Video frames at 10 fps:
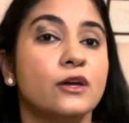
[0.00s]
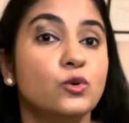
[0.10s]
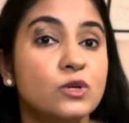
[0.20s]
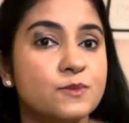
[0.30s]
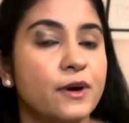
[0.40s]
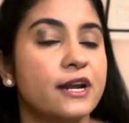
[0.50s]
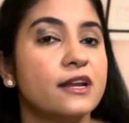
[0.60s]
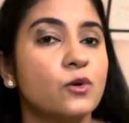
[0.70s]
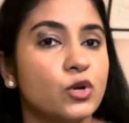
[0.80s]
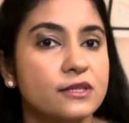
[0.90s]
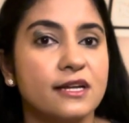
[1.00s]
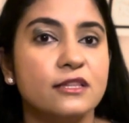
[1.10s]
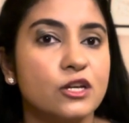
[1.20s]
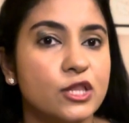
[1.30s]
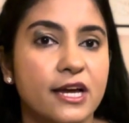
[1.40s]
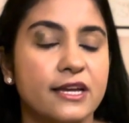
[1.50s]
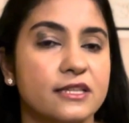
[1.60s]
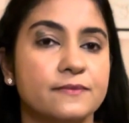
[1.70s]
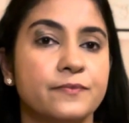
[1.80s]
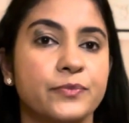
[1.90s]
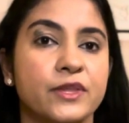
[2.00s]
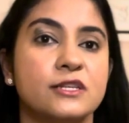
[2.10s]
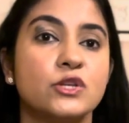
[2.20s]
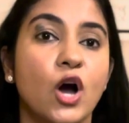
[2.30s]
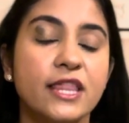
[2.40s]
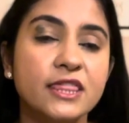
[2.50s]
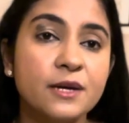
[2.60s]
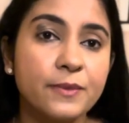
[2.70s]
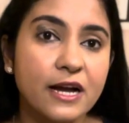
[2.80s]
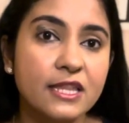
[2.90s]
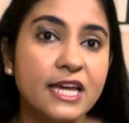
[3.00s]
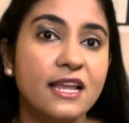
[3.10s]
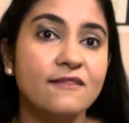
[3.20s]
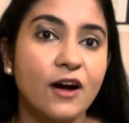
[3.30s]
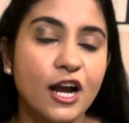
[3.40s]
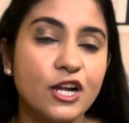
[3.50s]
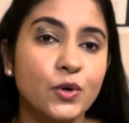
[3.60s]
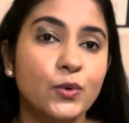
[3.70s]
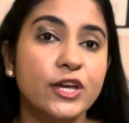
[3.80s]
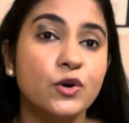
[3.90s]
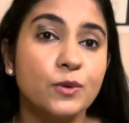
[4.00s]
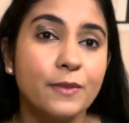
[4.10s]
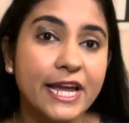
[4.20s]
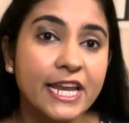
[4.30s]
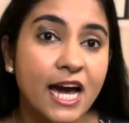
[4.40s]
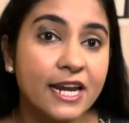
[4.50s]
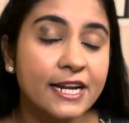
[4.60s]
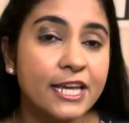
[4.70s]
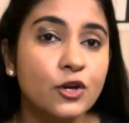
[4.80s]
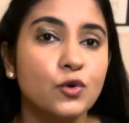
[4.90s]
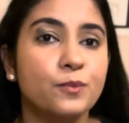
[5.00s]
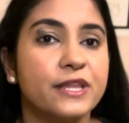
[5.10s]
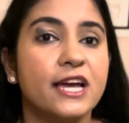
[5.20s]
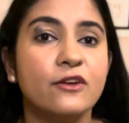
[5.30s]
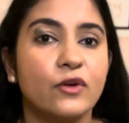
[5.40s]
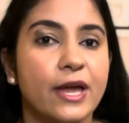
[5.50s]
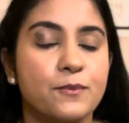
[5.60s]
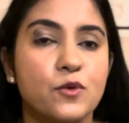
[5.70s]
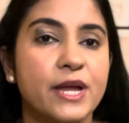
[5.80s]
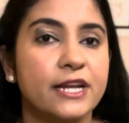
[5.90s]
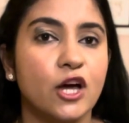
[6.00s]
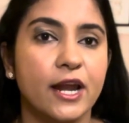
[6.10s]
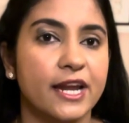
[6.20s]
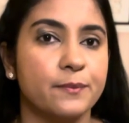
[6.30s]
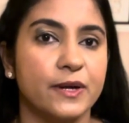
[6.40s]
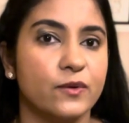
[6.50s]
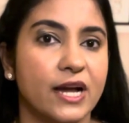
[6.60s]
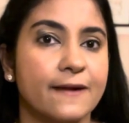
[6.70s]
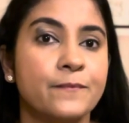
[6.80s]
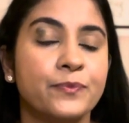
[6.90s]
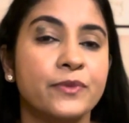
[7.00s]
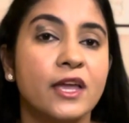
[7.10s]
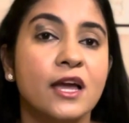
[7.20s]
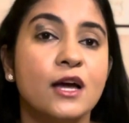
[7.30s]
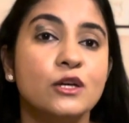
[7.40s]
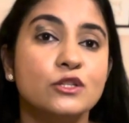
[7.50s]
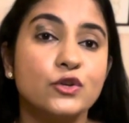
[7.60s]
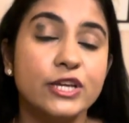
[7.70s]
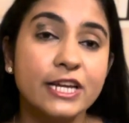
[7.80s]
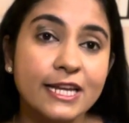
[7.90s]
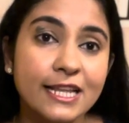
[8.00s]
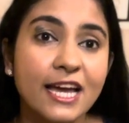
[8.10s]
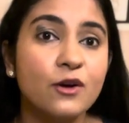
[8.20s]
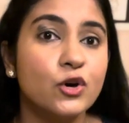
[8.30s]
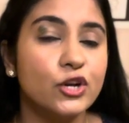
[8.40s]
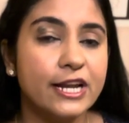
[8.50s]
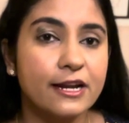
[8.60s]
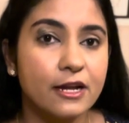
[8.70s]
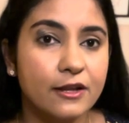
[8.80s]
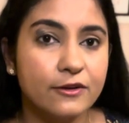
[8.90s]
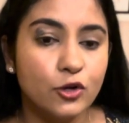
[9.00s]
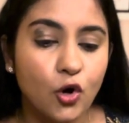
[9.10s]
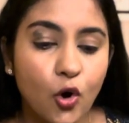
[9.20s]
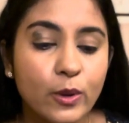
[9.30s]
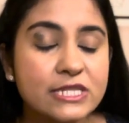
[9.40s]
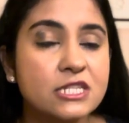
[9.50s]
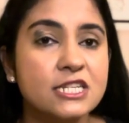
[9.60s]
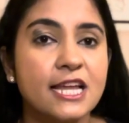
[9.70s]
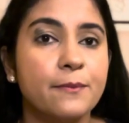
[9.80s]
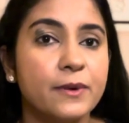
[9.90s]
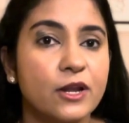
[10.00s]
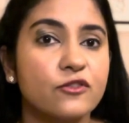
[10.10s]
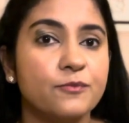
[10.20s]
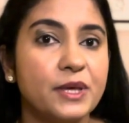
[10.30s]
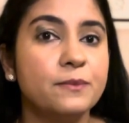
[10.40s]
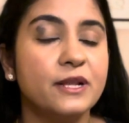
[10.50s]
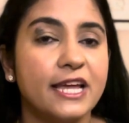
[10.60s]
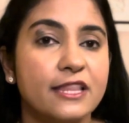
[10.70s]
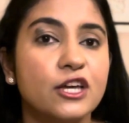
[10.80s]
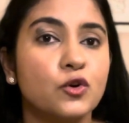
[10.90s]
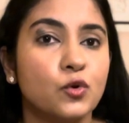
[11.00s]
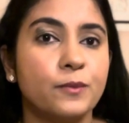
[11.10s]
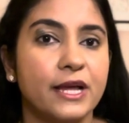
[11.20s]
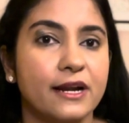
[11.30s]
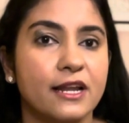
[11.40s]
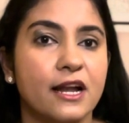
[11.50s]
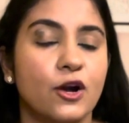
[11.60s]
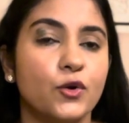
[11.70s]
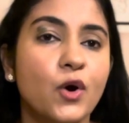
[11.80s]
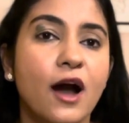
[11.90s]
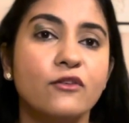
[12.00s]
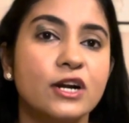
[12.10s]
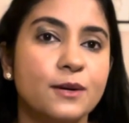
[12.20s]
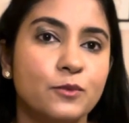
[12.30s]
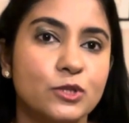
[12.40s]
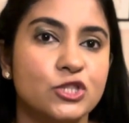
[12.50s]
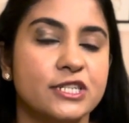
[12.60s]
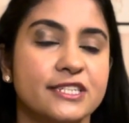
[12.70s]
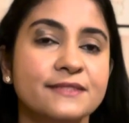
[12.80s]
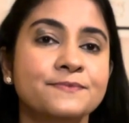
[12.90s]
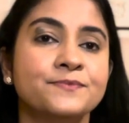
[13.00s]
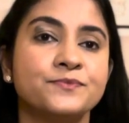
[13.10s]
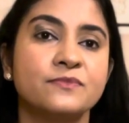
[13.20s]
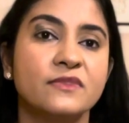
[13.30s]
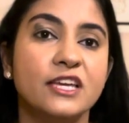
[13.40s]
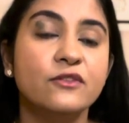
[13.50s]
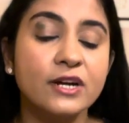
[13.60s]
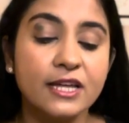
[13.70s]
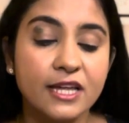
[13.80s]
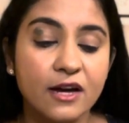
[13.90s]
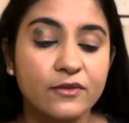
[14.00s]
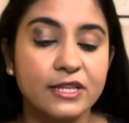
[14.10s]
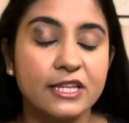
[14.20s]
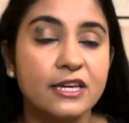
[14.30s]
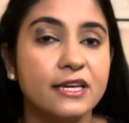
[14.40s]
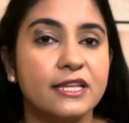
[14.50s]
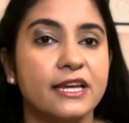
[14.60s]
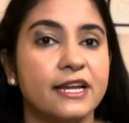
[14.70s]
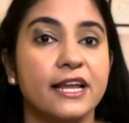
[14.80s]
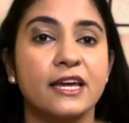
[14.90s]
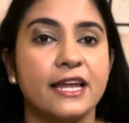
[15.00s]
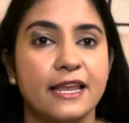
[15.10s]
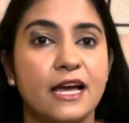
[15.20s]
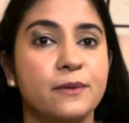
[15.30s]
யூஸ் பண்ற ஒரு தந்திரம் தான் இது ஸோ அந்த பகுதியில் வாழக்கூடிய ஒரு மைனாரிட்டி குரூப்பை தான் இவங்க எப்போவுமே டார்கெட் பண்ணுவாங்க ஸோ இருக்கிறதுலே ஒரு லோவஸ்ட் நம்பர் ஆஃப் பீப்புள் எந்த குரூப்பில் இருக்கிறாங்களோ அவங்கள பிடிச்சிக்கிட்டு இவங்க தான் வந்து இங்கே நடக்கிற எல்லா